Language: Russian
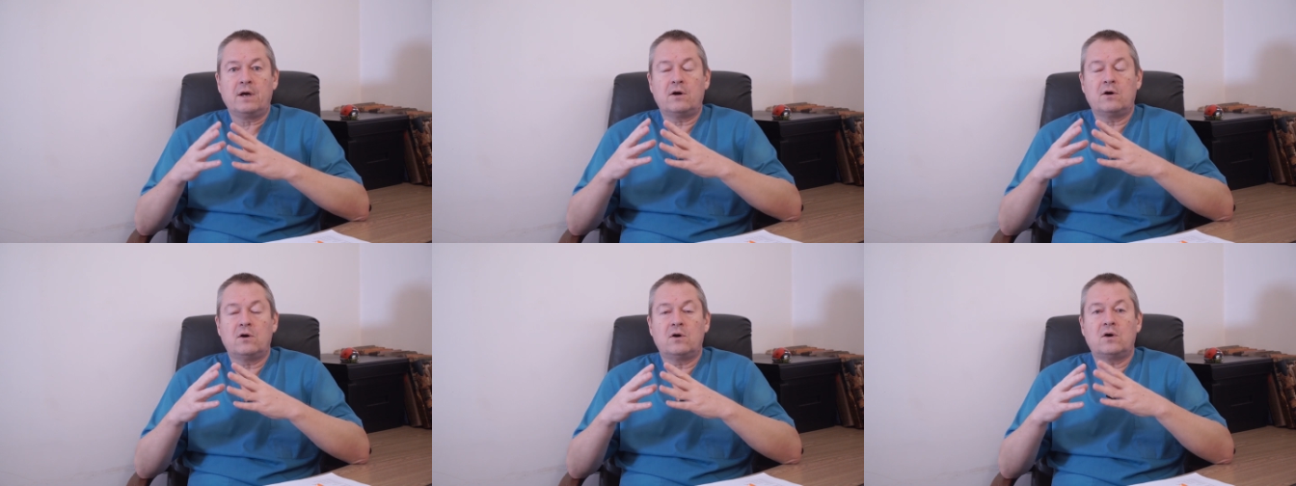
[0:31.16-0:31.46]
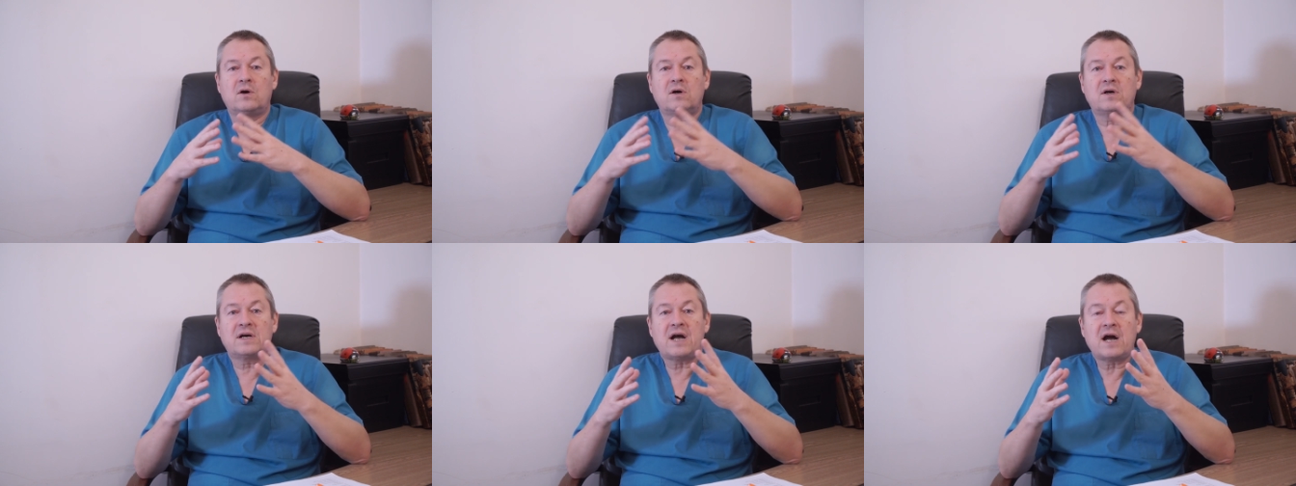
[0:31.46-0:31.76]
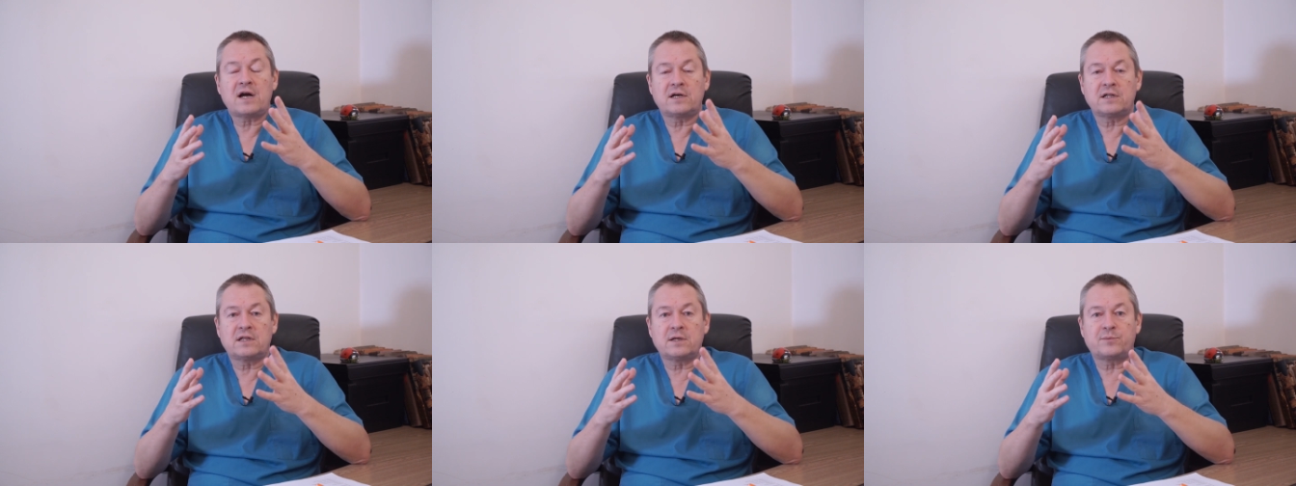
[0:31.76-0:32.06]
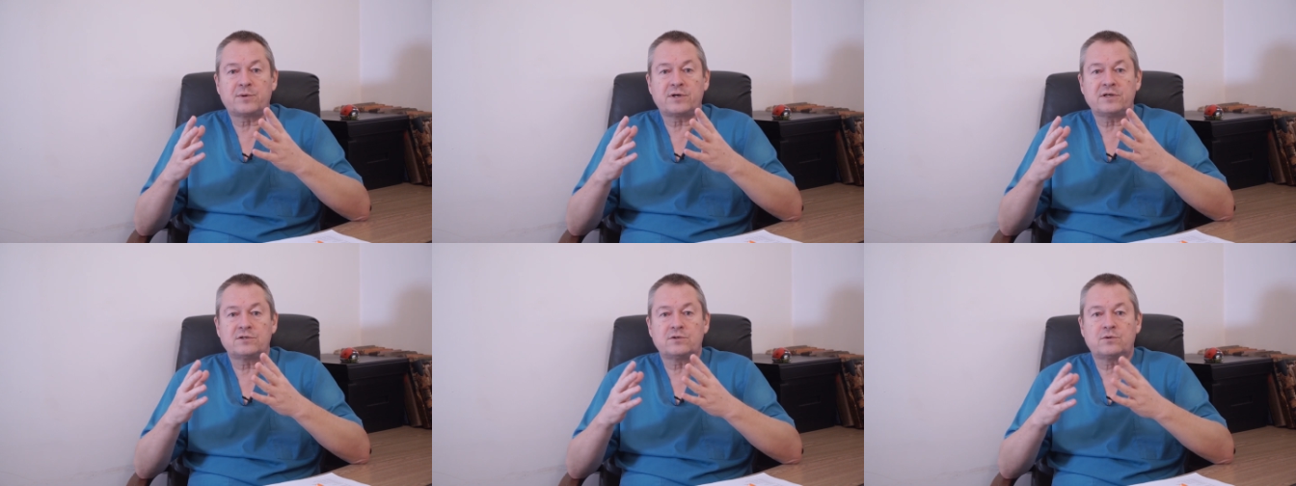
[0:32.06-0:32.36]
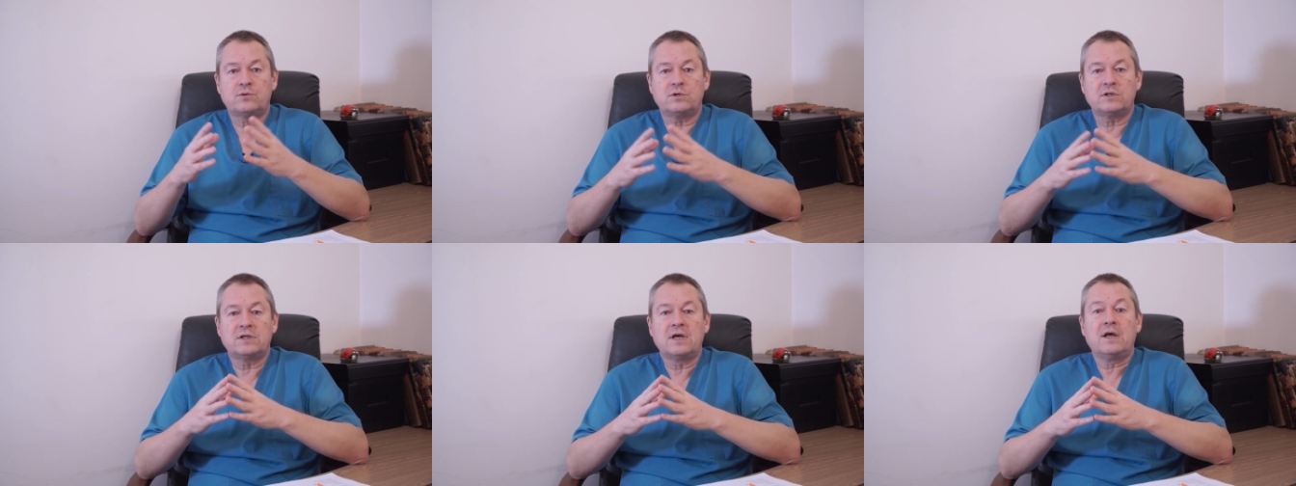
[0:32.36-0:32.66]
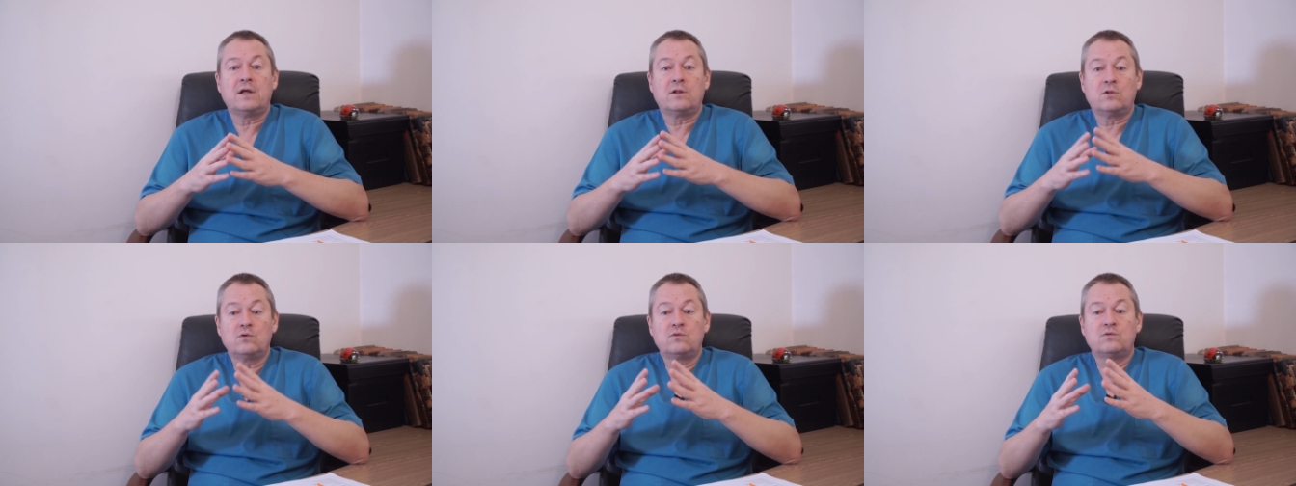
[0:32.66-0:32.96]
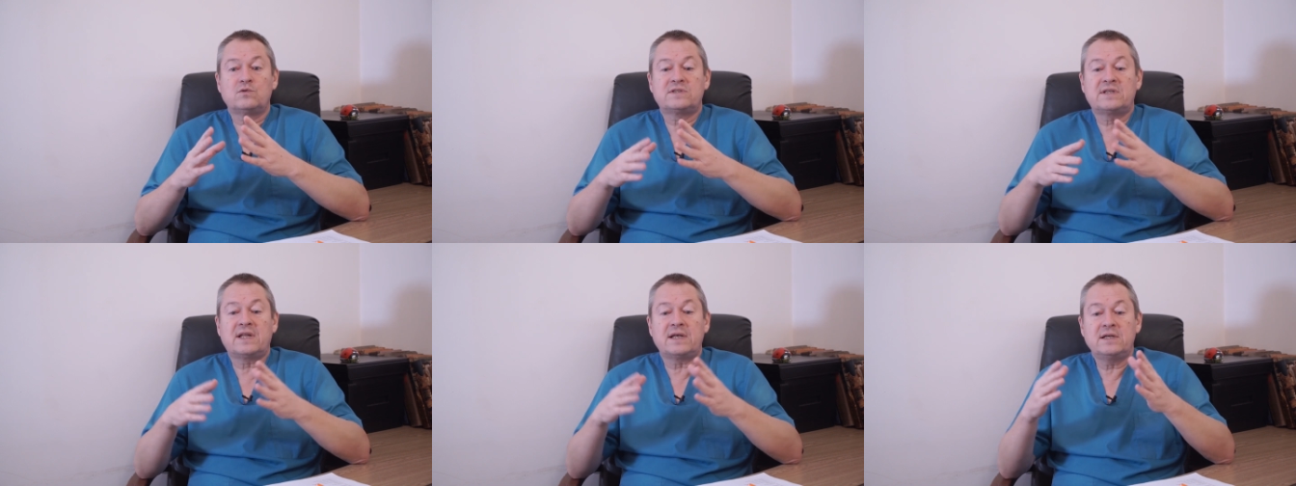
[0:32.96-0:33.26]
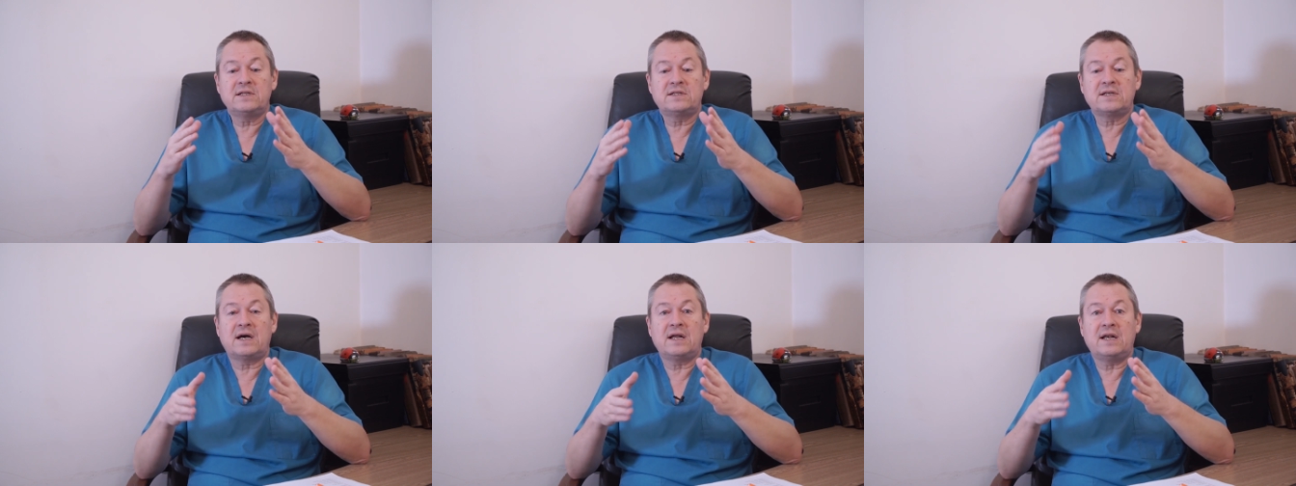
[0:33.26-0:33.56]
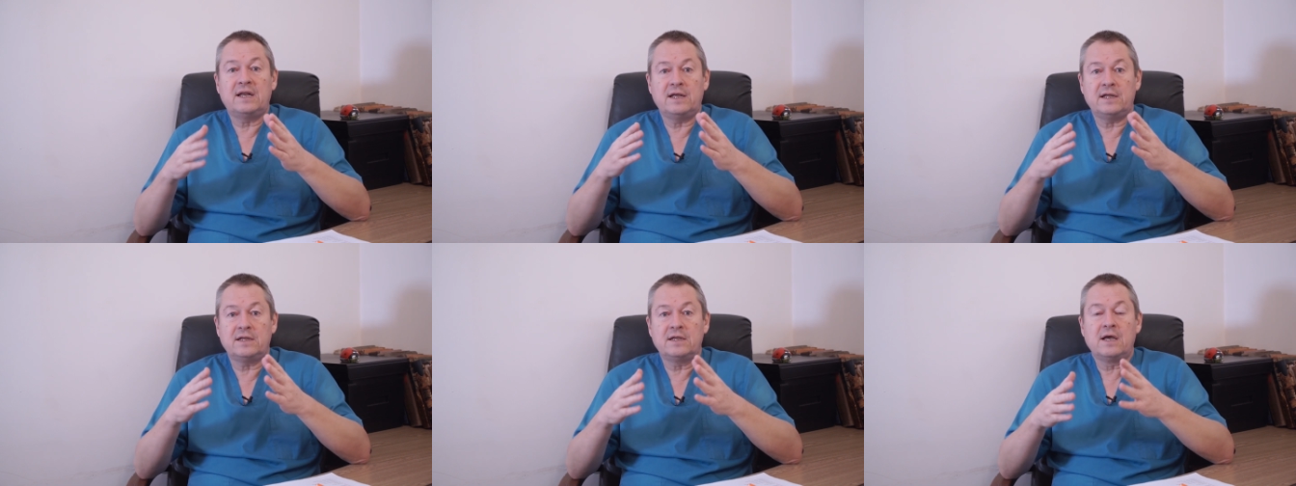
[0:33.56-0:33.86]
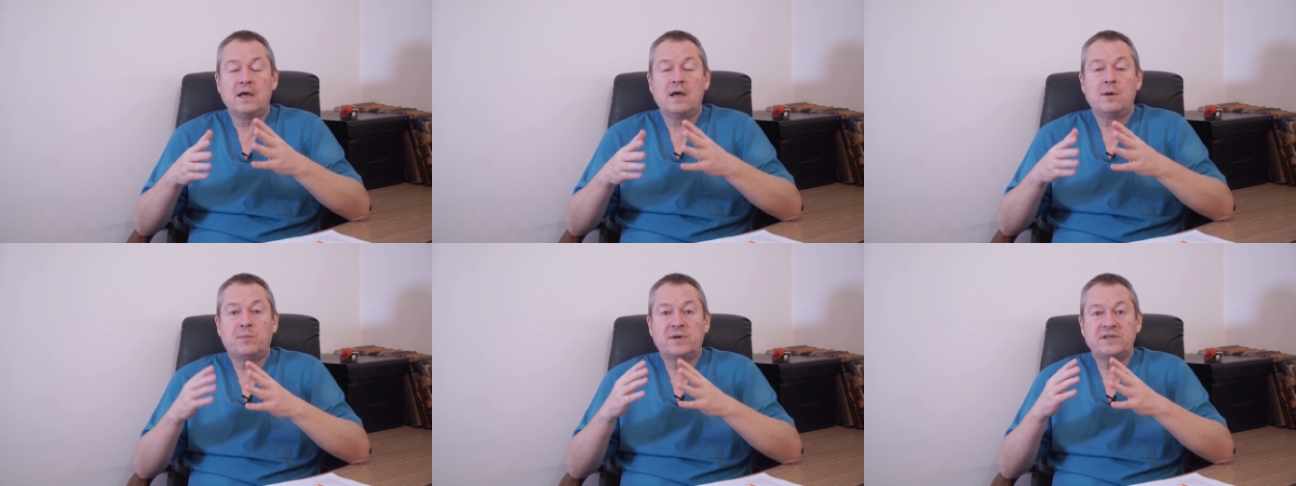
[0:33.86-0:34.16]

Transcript: Э, как это происходит? Ну, стоит олень,